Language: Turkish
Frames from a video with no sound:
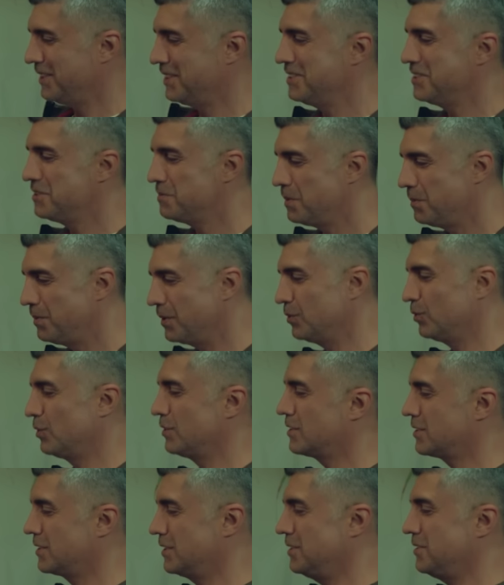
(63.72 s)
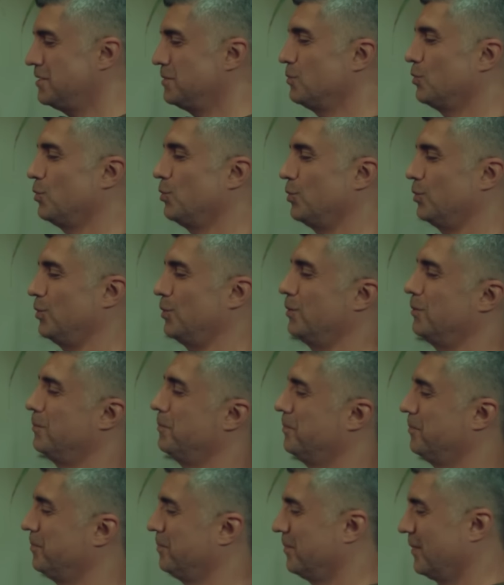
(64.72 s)
ikinci bebek odası krizi mi doğuyor?
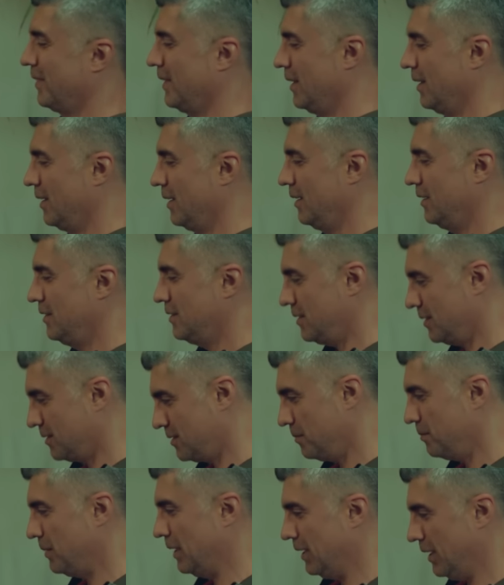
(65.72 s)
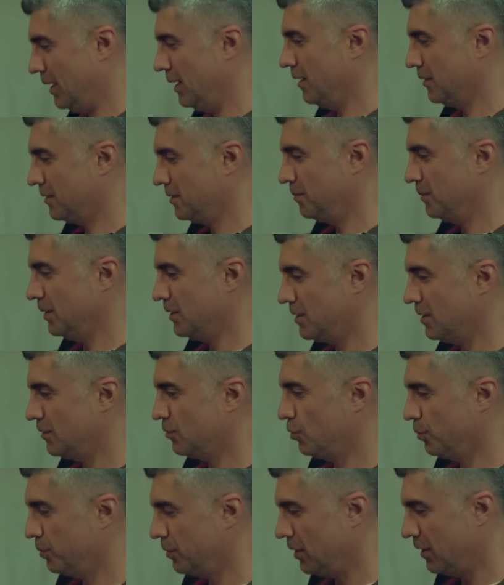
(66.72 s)
İstersen ben el atayım ben, Sen
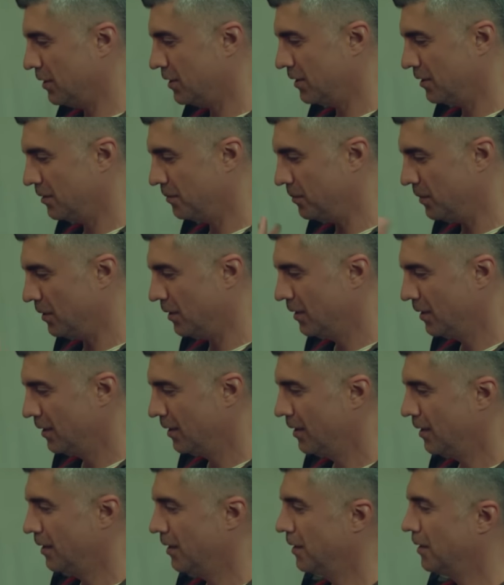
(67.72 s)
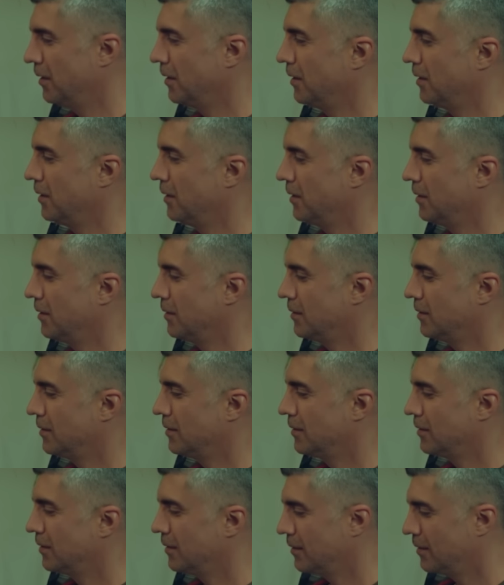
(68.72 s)
topun altına git. Sakın, sakın.
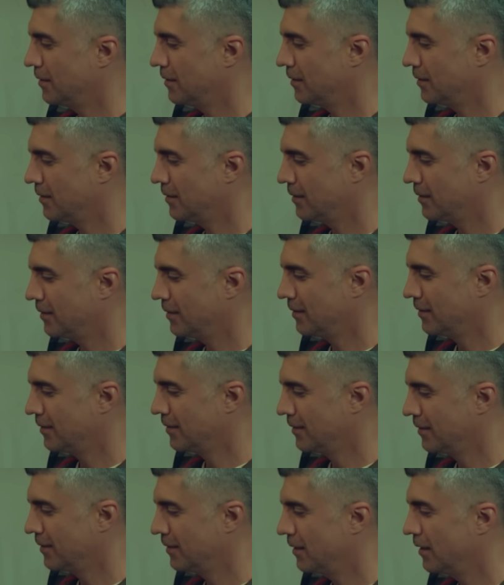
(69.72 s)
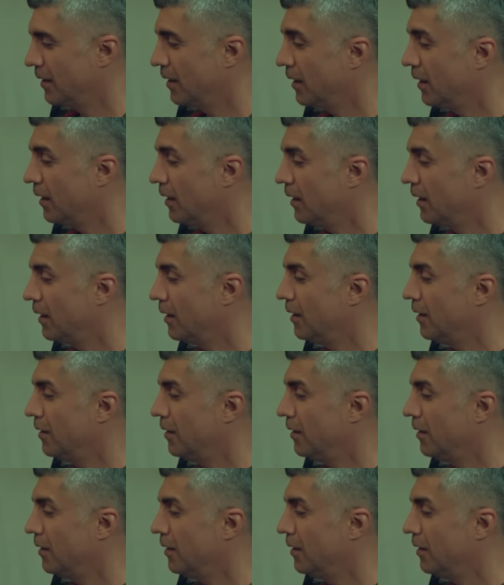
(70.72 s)
Bu benim meselem. Ben halledeceğim bunu.